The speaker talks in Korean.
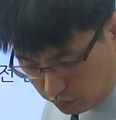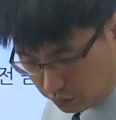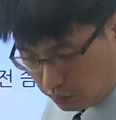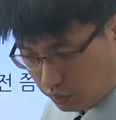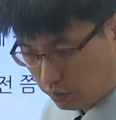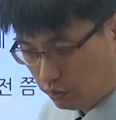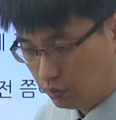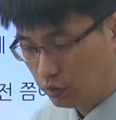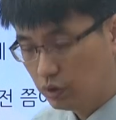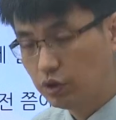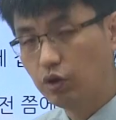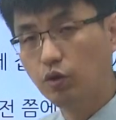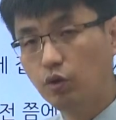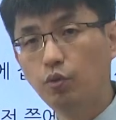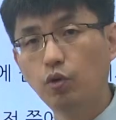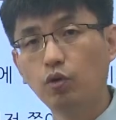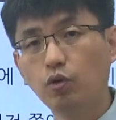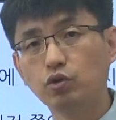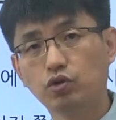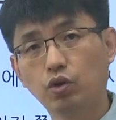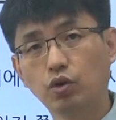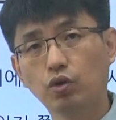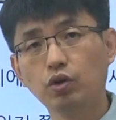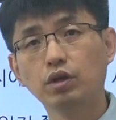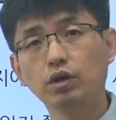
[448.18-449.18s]
이거 뭐
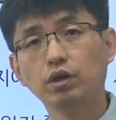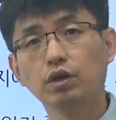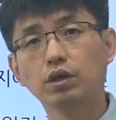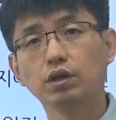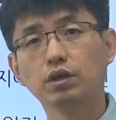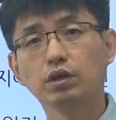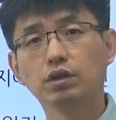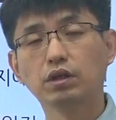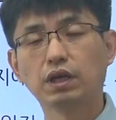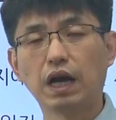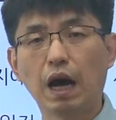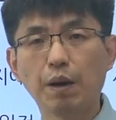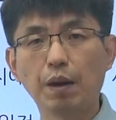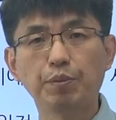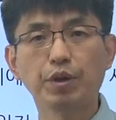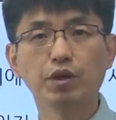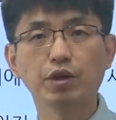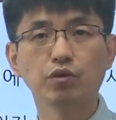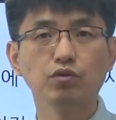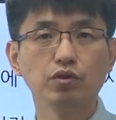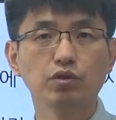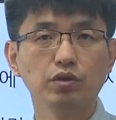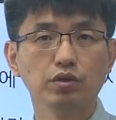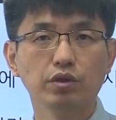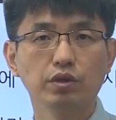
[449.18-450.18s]
저희 그
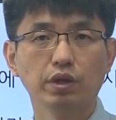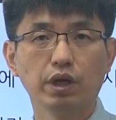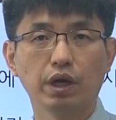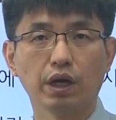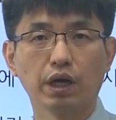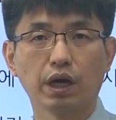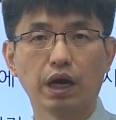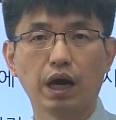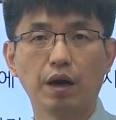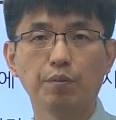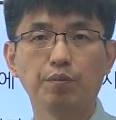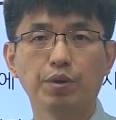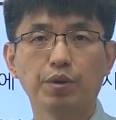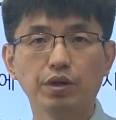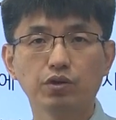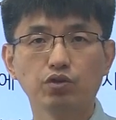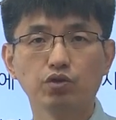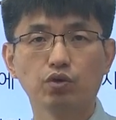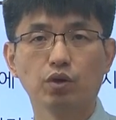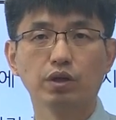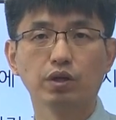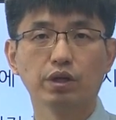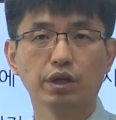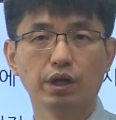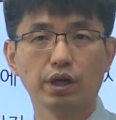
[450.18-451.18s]
카페도 있는데 카페에
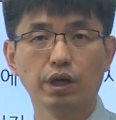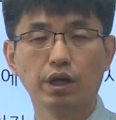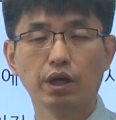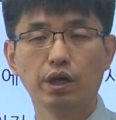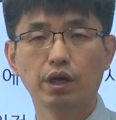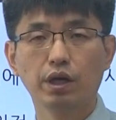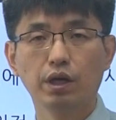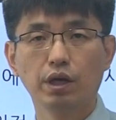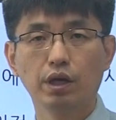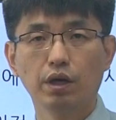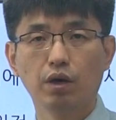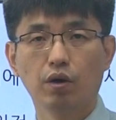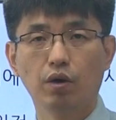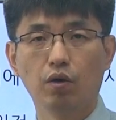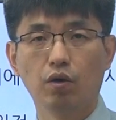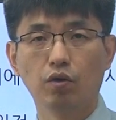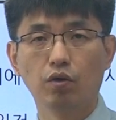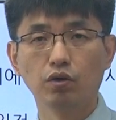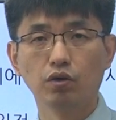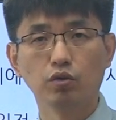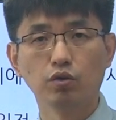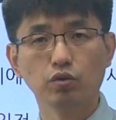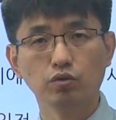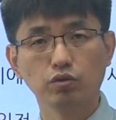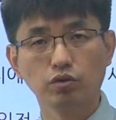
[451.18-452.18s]
저한테
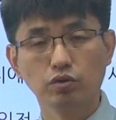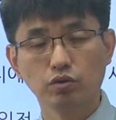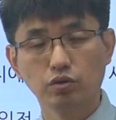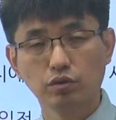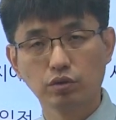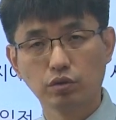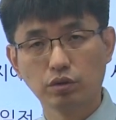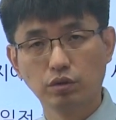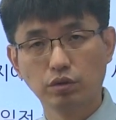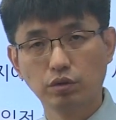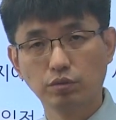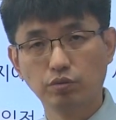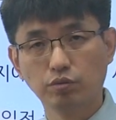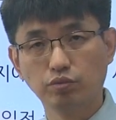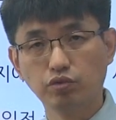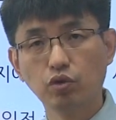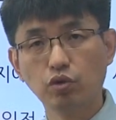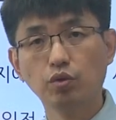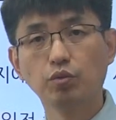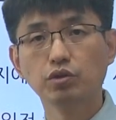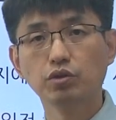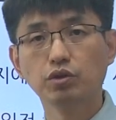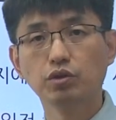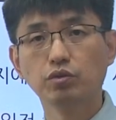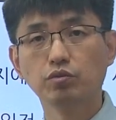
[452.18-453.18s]
이거 그
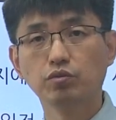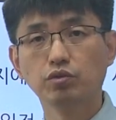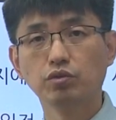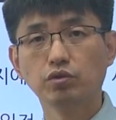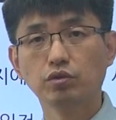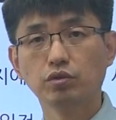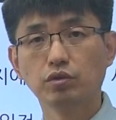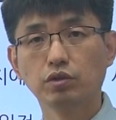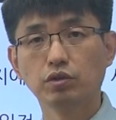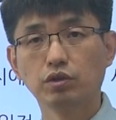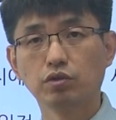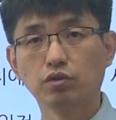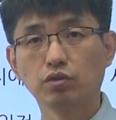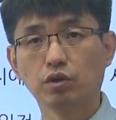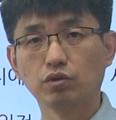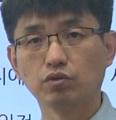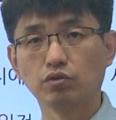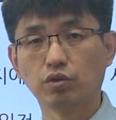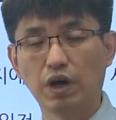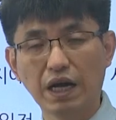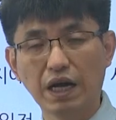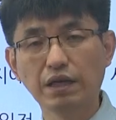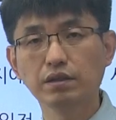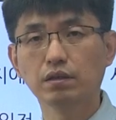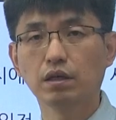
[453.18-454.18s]
물어보시는 분들 있어가지고
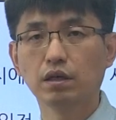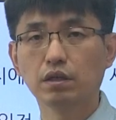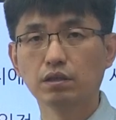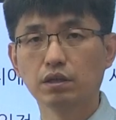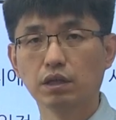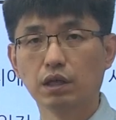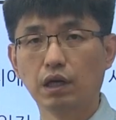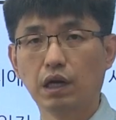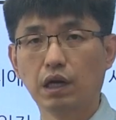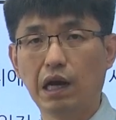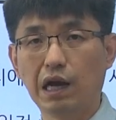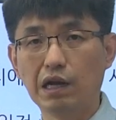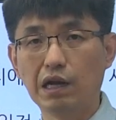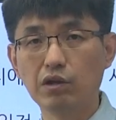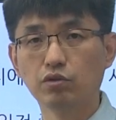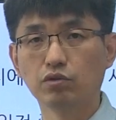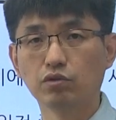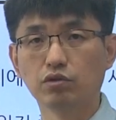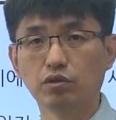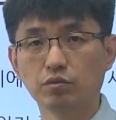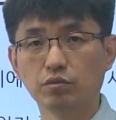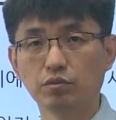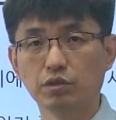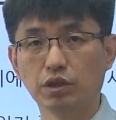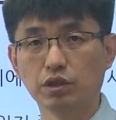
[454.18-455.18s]
항상 제가
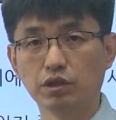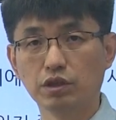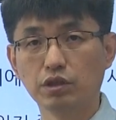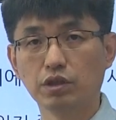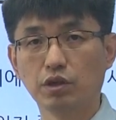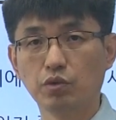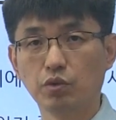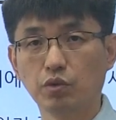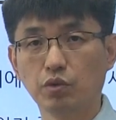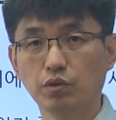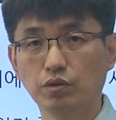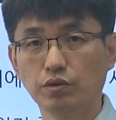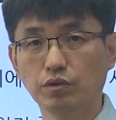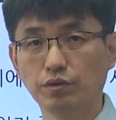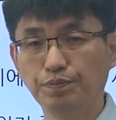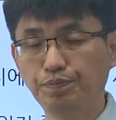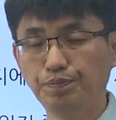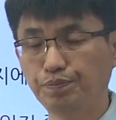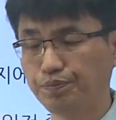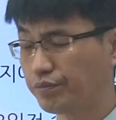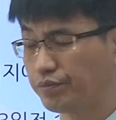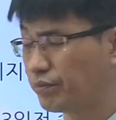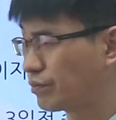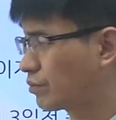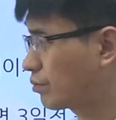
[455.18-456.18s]
알려드립니다. 시사
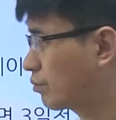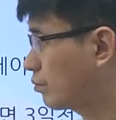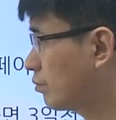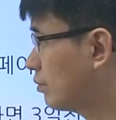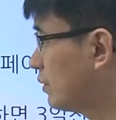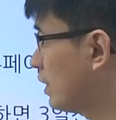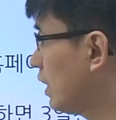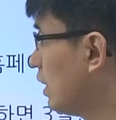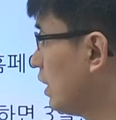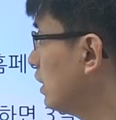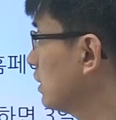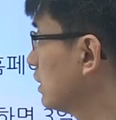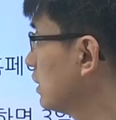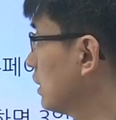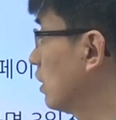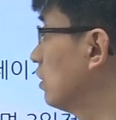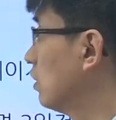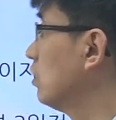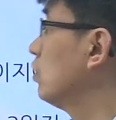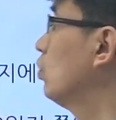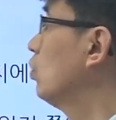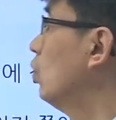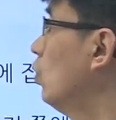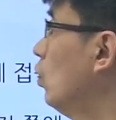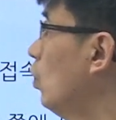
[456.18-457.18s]
용어는. 자,
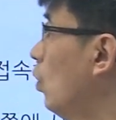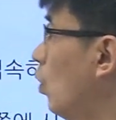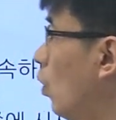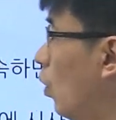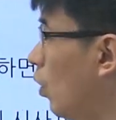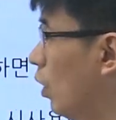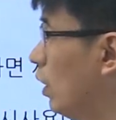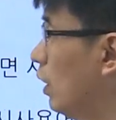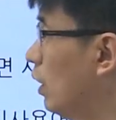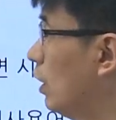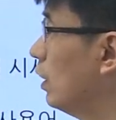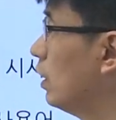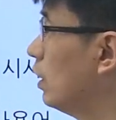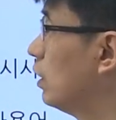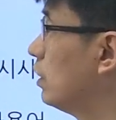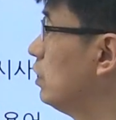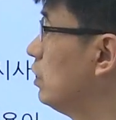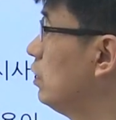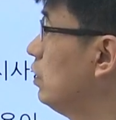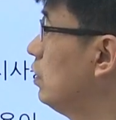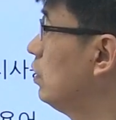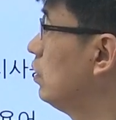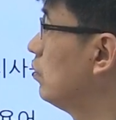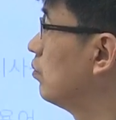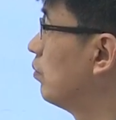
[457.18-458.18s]
그리고
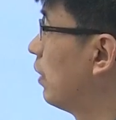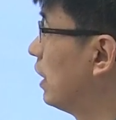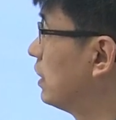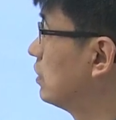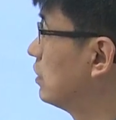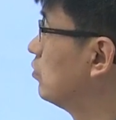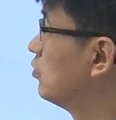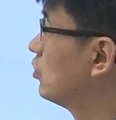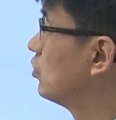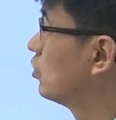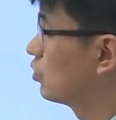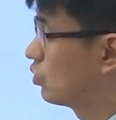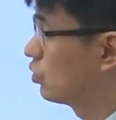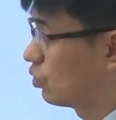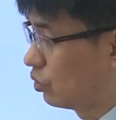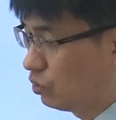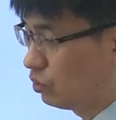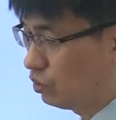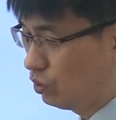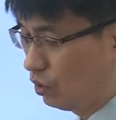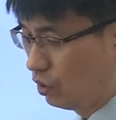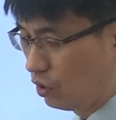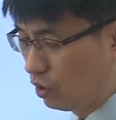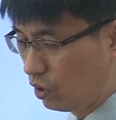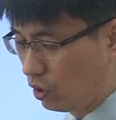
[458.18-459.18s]
이
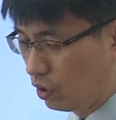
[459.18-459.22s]
말씀드렸던